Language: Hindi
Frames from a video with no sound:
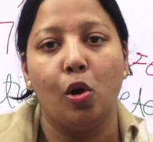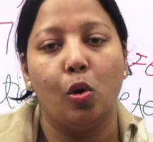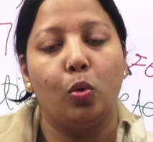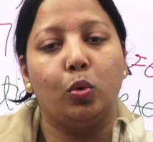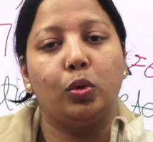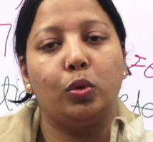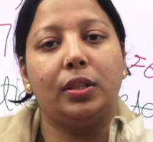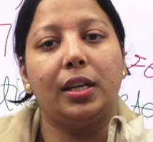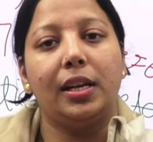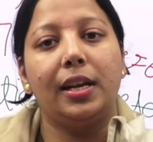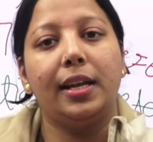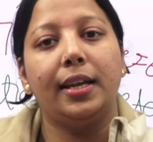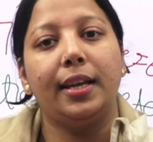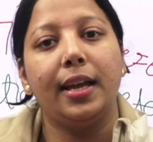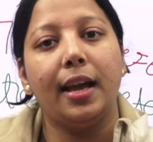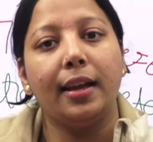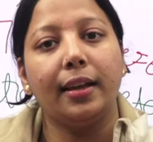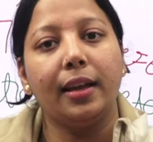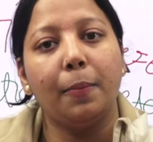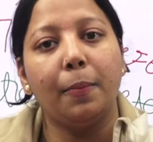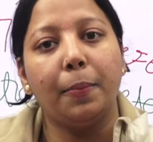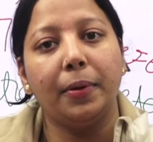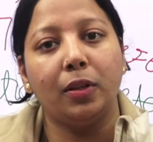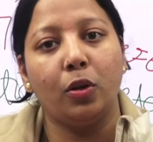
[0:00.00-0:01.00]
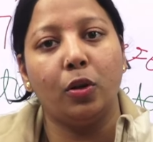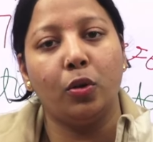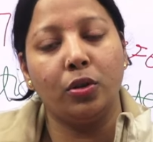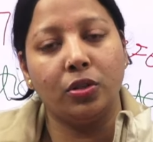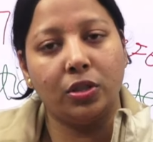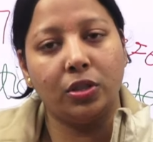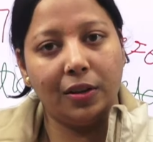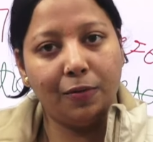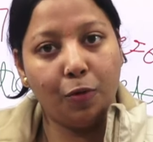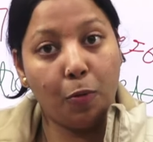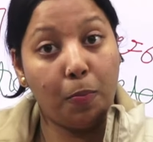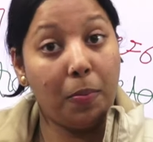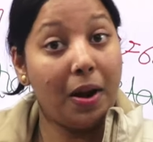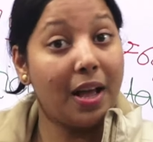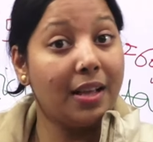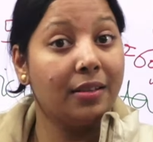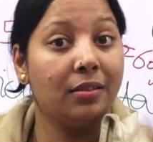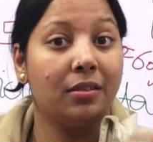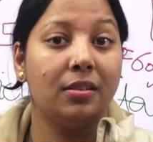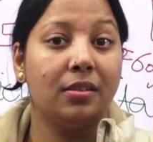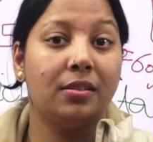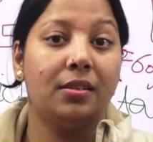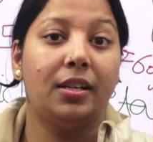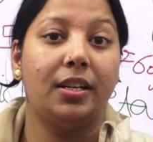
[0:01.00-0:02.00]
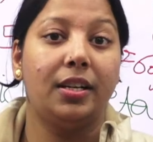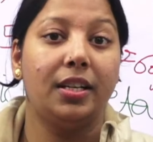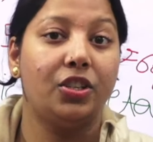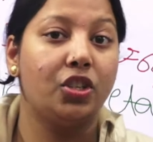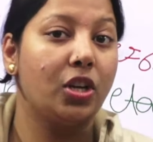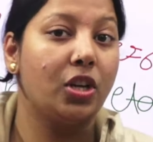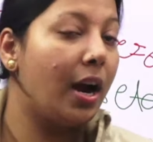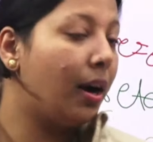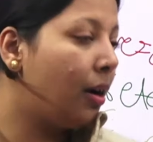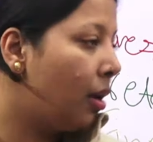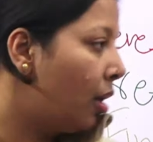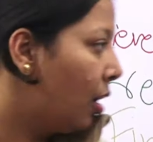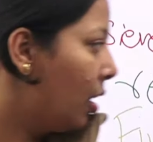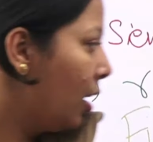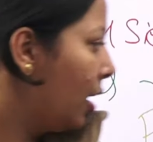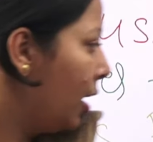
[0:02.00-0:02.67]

उसके लिए क्या क्या पता होना चाहिए वो प्लास्टिसिटी चार्ट